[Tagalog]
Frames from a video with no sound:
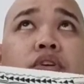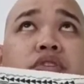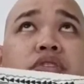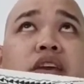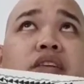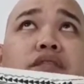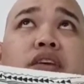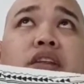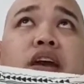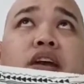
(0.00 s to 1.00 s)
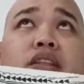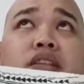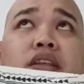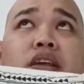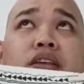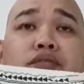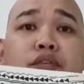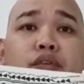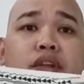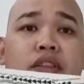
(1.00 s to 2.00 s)
740,
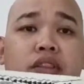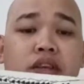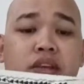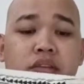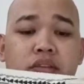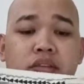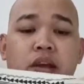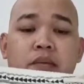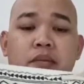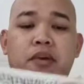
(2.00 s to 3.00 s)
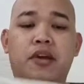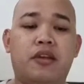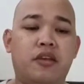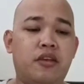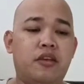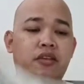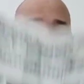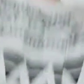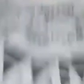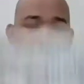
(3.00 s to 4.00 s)
tama ba?
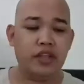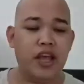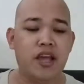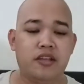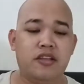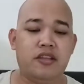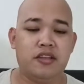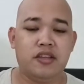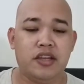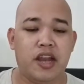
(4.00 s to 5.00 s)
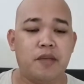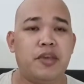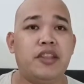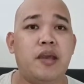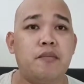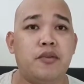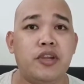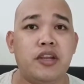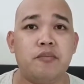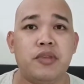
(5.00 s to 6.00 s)
So yun lang, grabe, ang dami ko
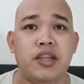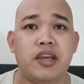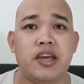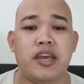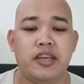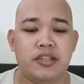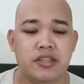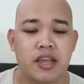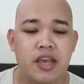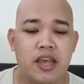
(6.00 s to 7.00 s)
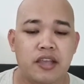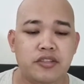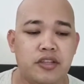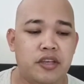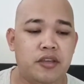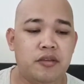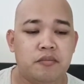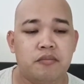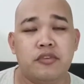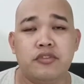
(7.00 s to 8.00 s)
na nabili guys. Actually,
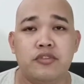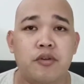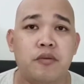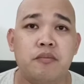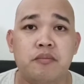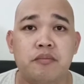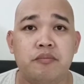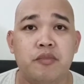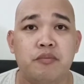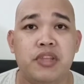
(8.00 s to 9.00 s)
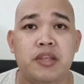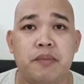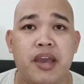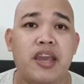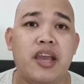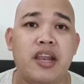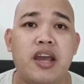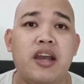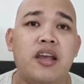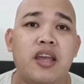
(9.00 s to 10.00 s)
gusto kong bumili pa kaya
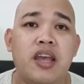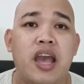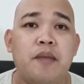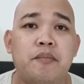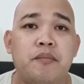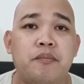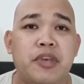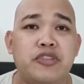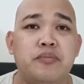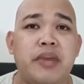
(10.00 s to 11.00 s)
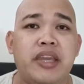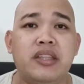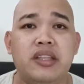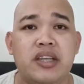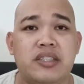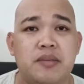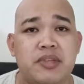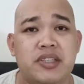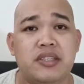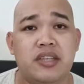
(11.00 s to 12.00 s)
lang, medyo mainit kasi
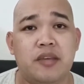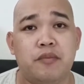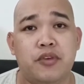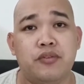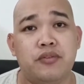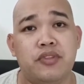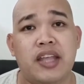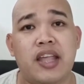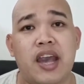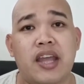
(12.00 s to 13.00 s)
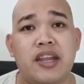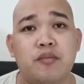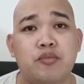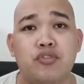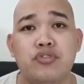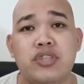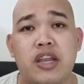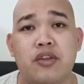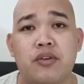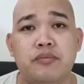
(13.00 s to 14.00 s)
masisikip yung dadaanan mo dun sa
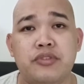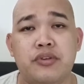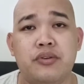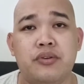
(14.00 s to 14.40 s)
loob. So,